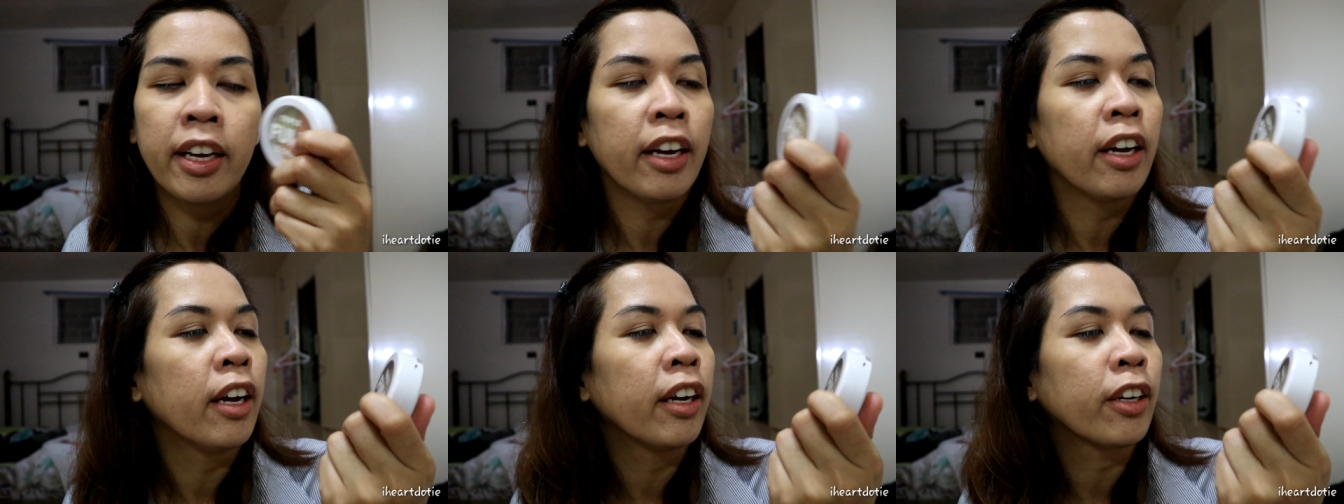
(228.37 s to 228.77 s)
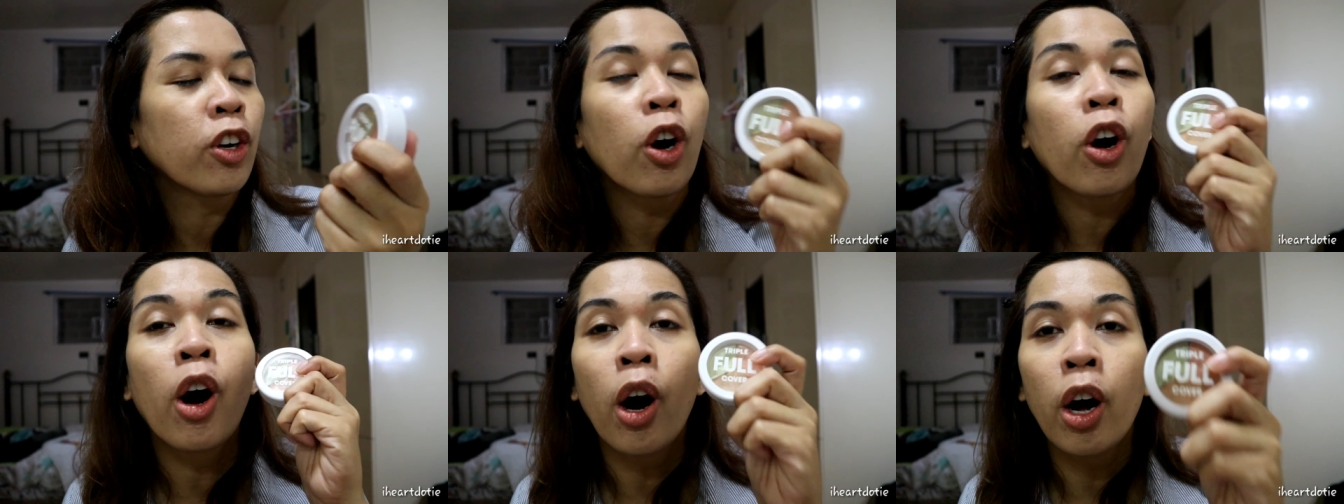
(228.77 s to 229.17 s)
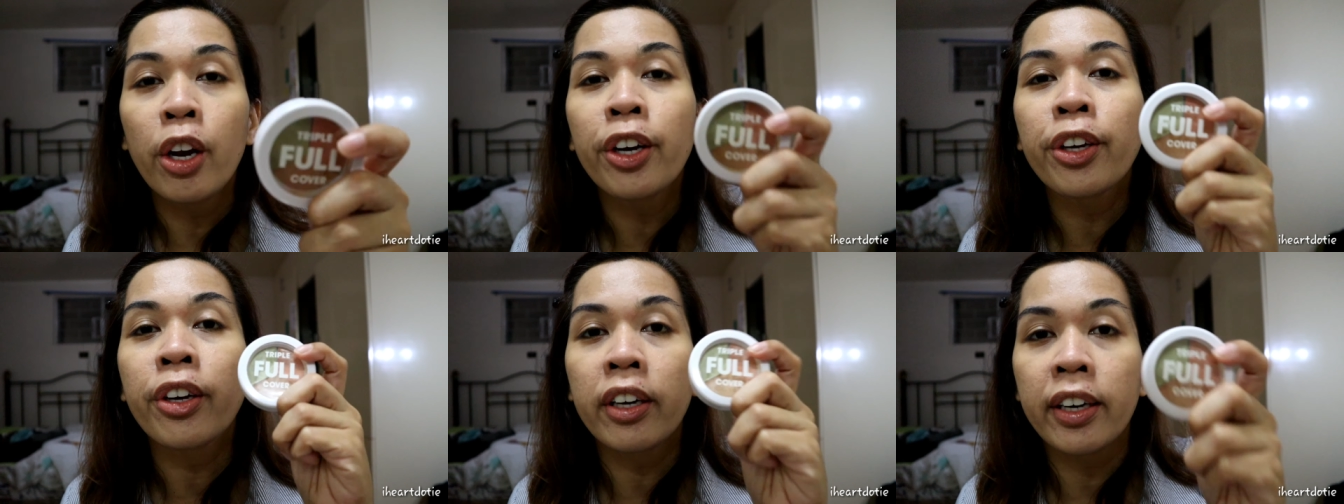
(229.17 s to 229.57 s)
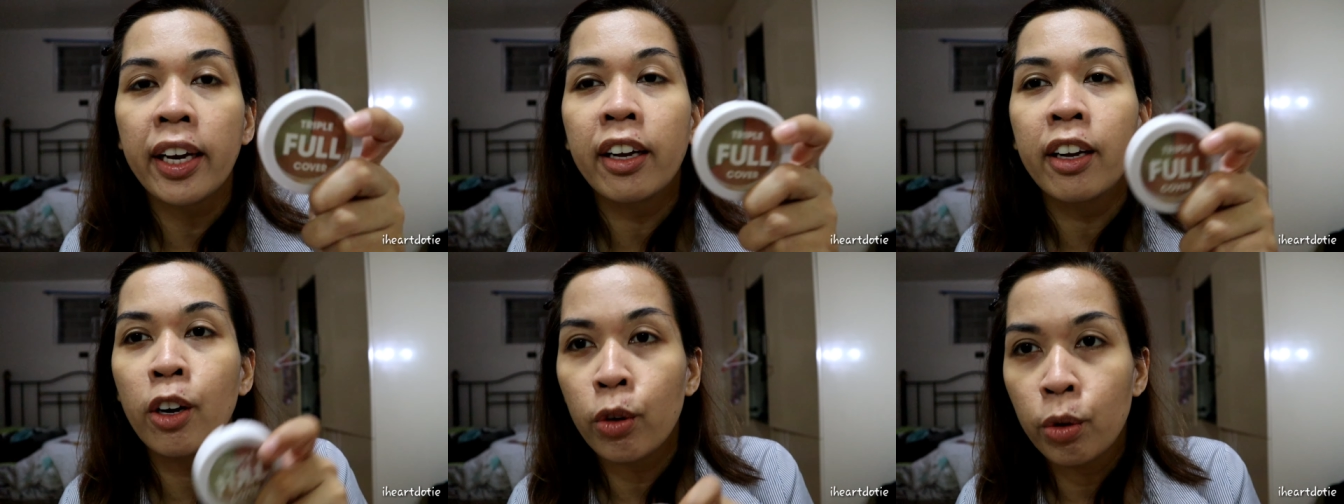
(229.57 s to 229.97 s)
Uh, Ko-color
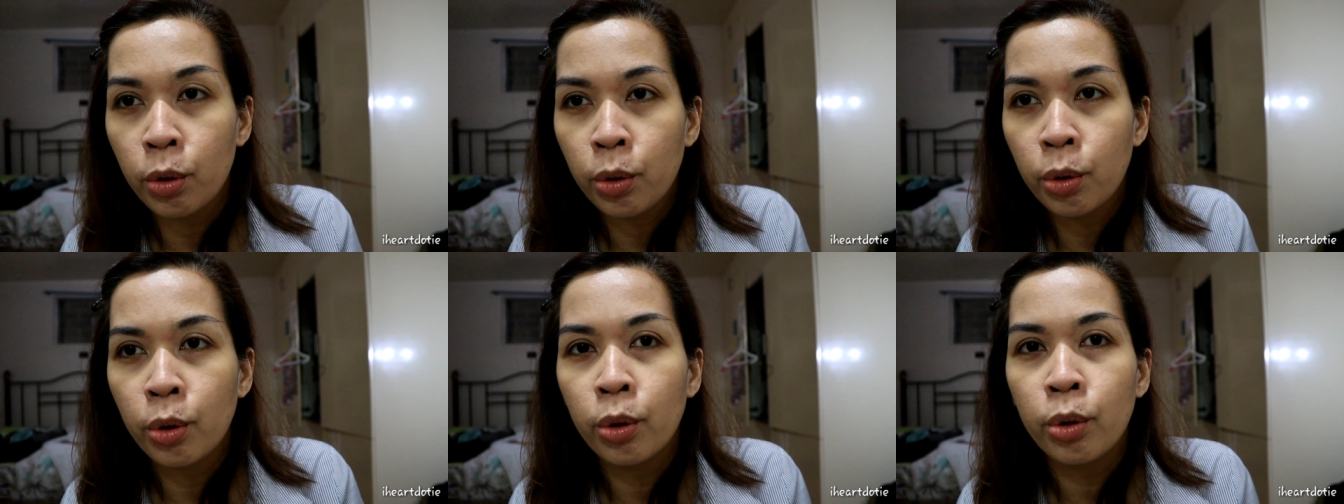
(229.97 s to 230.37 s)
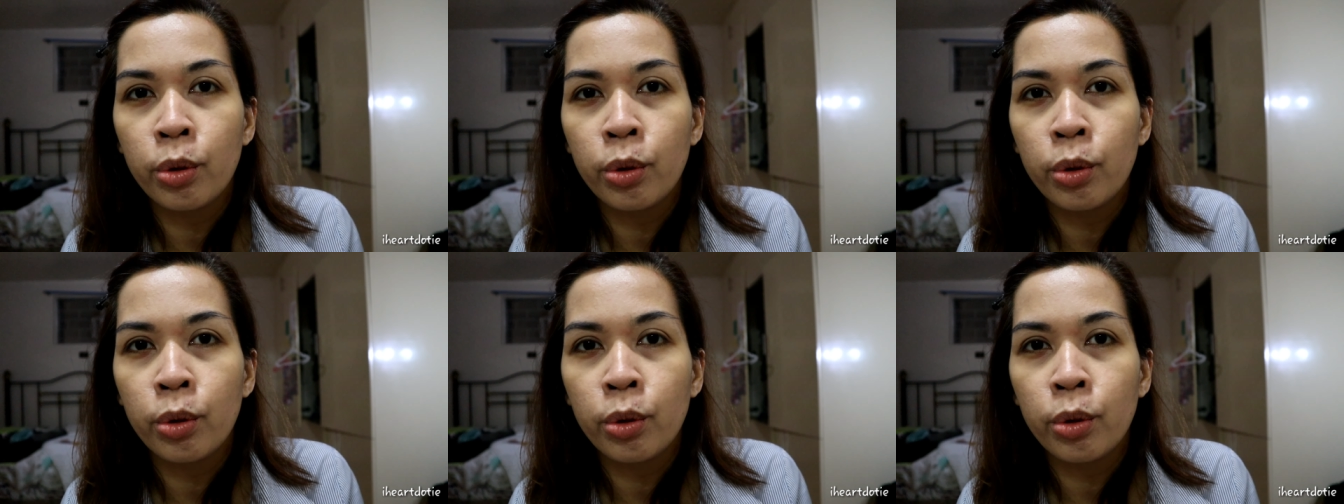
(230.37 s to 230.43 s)
correct ako